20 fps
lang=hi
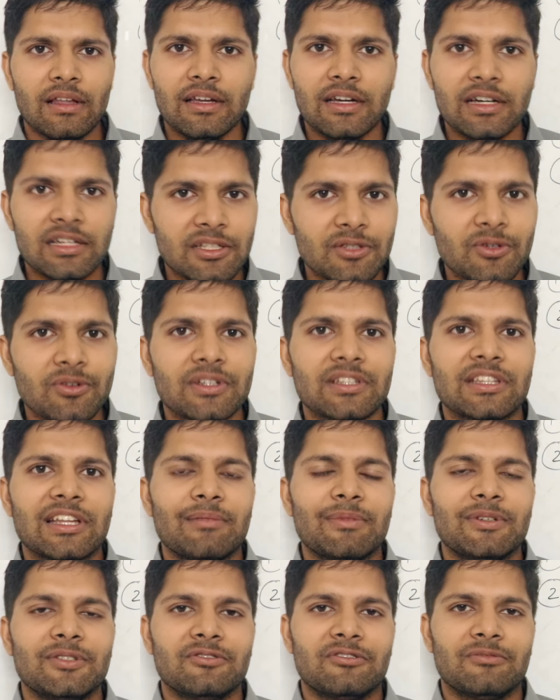खरीदो
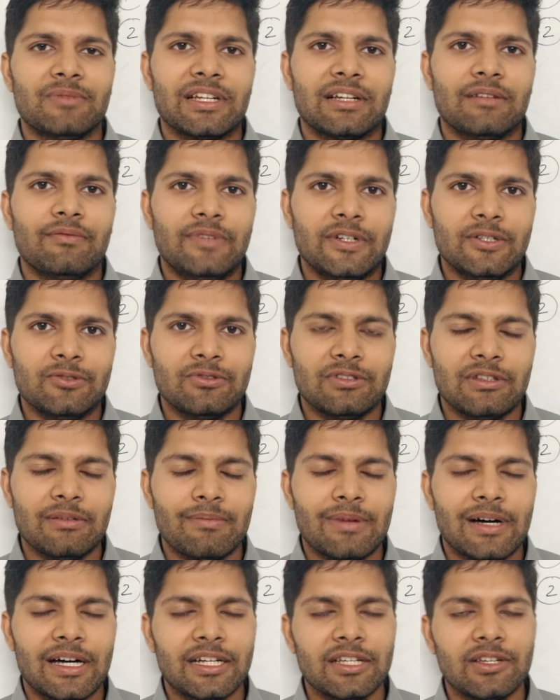किताबें जो तुम्हारे कंफर्ट जोन से
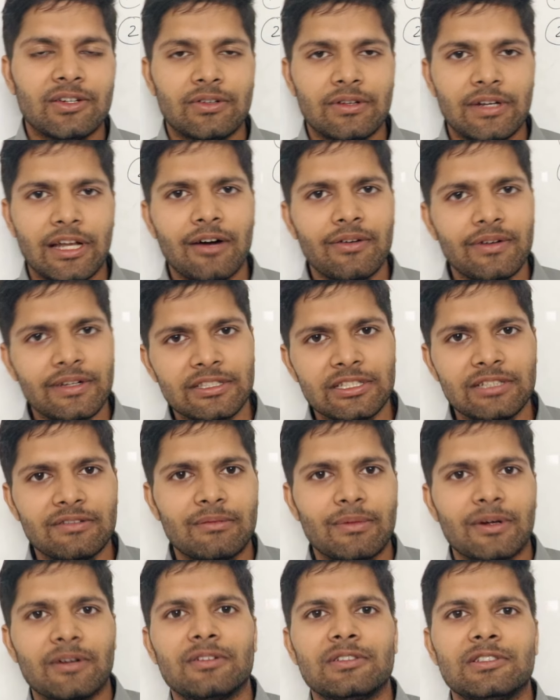बाहर की हो लाओ एच
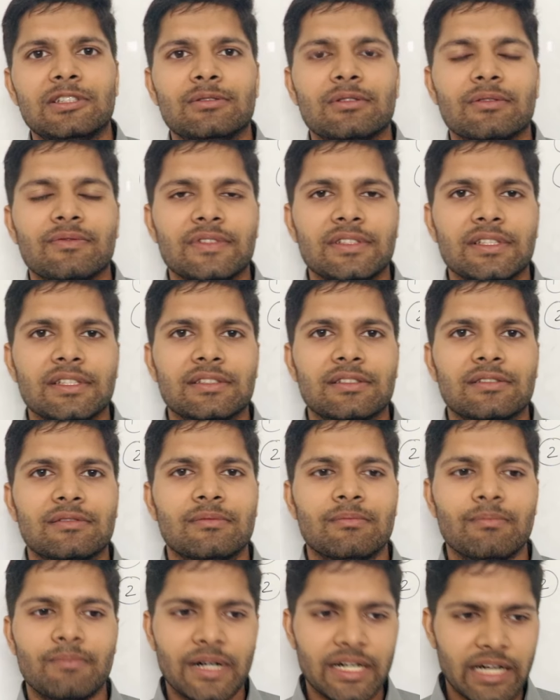वर्मा कॉन्सेप्ट ऑफ फिजिक्स
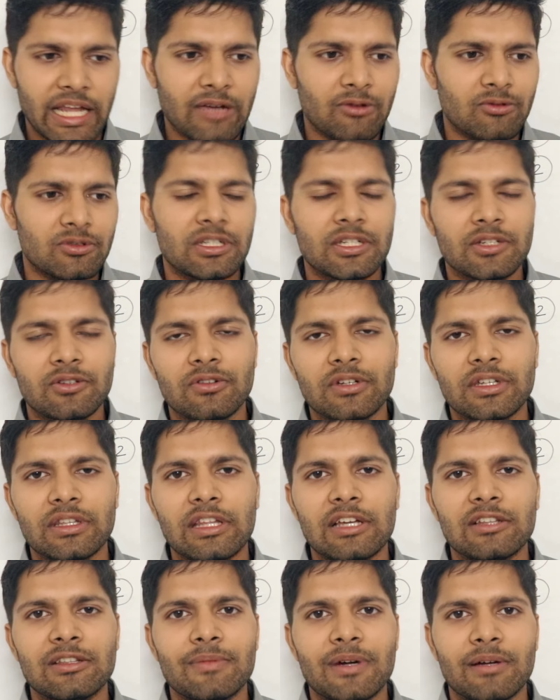पढ़ने की कोशिश करो
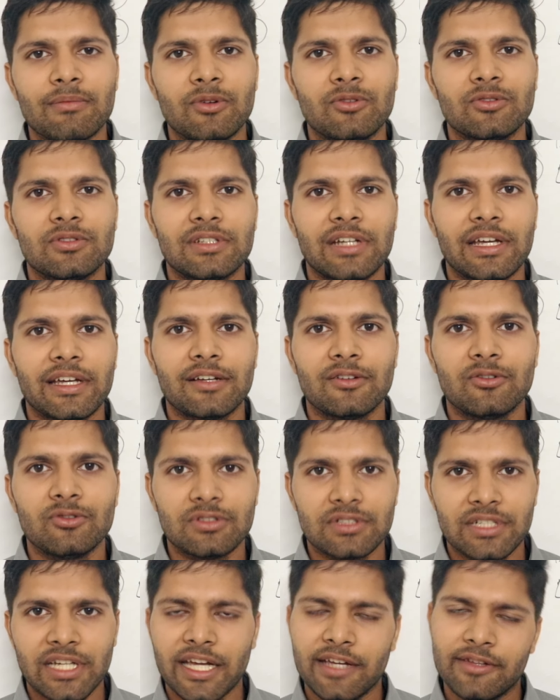कितना दिमाग में घुस रहा है
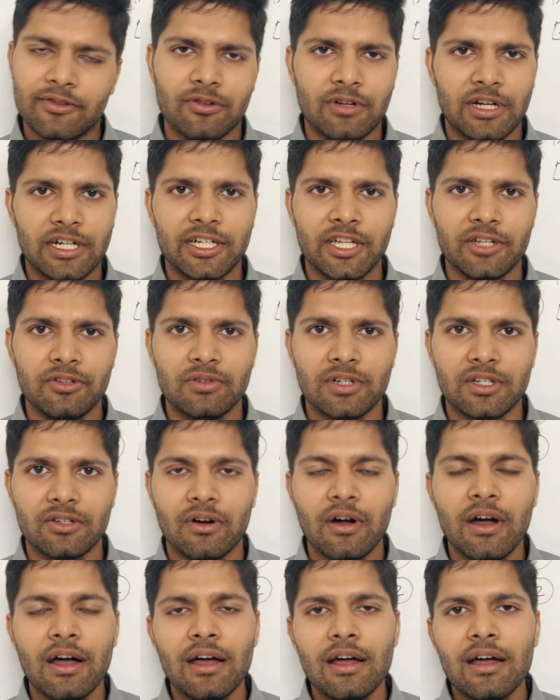घुस रहा है तो कंटिन्यू
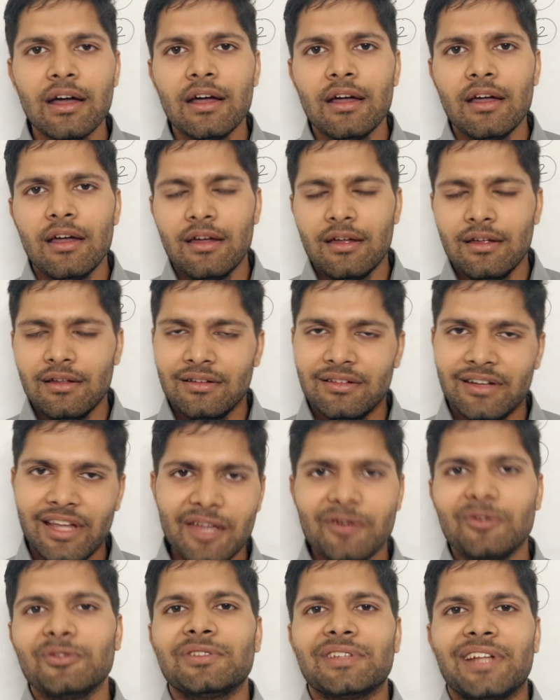करो
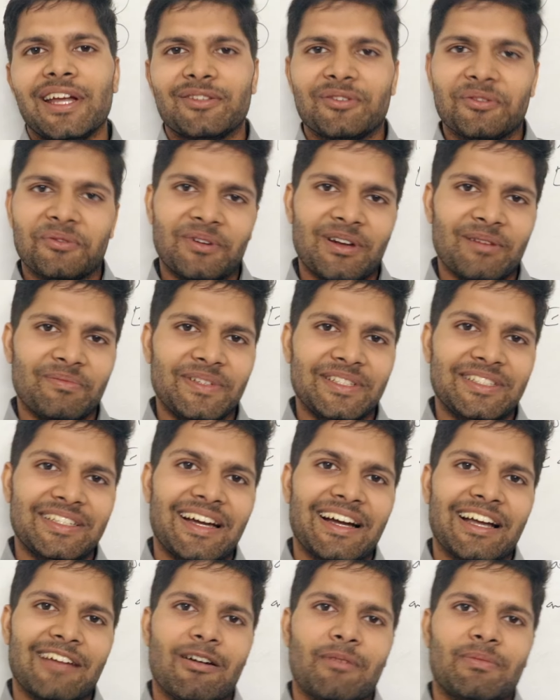नहीं घुस रहा है तो थोड़ा पीछे
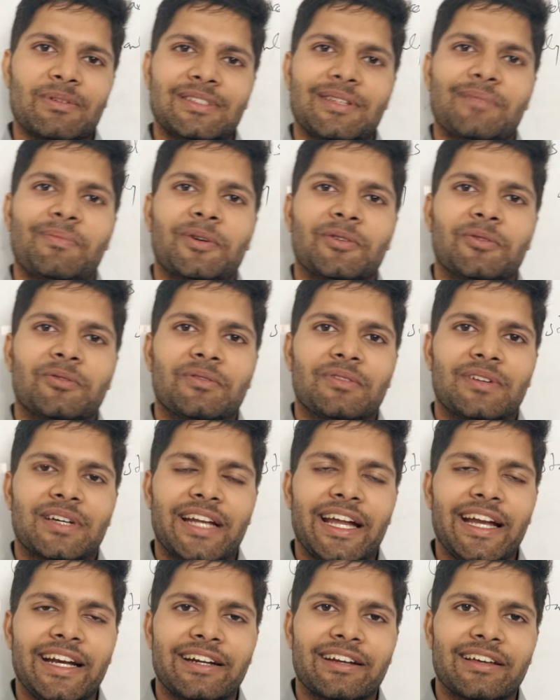आके वापस से पढ़ो
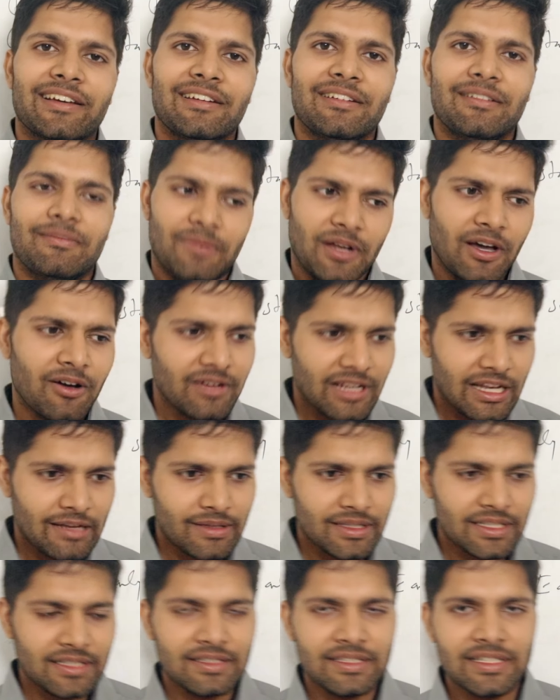राइट लाओ
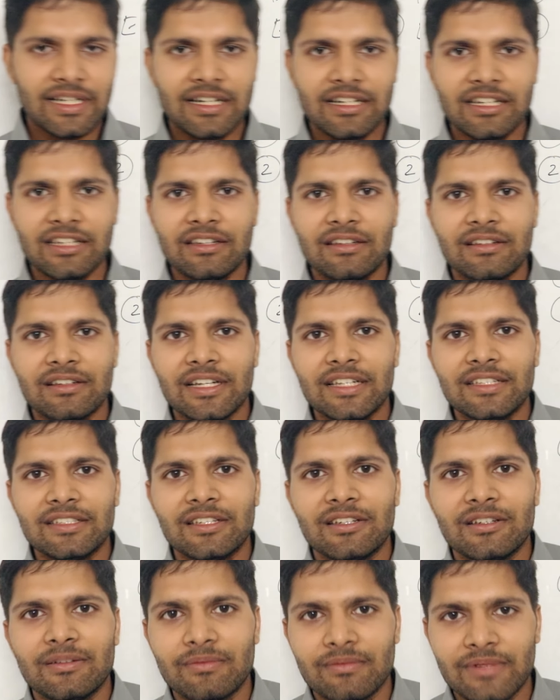इलेवेंथ एन e कहीं
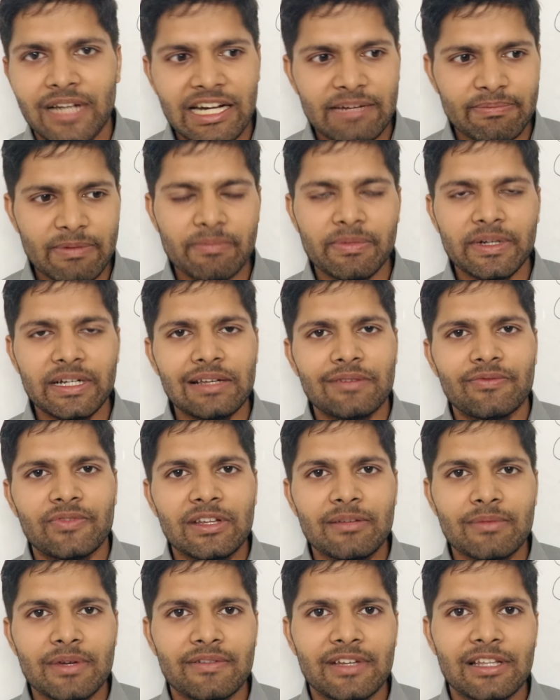से नेट पर पी
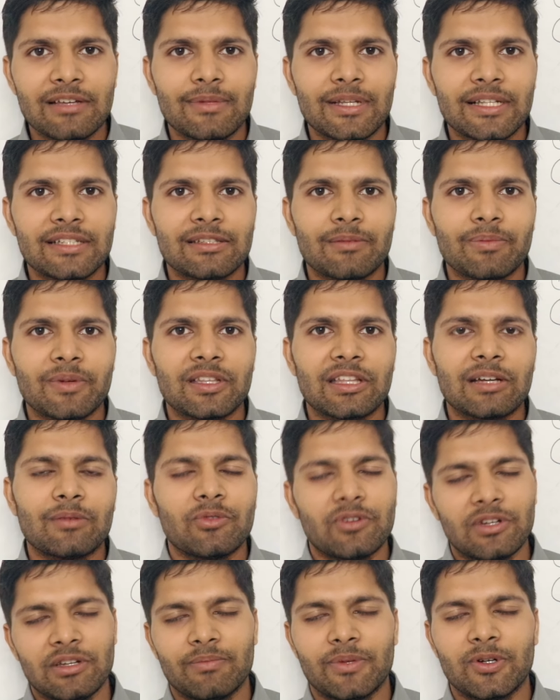फ्री में अवेलेबल इन सब
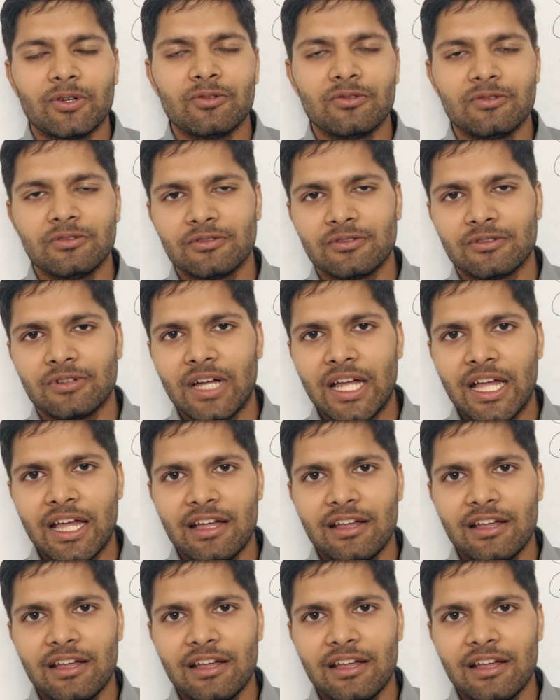किताबों की पढ़ो उनको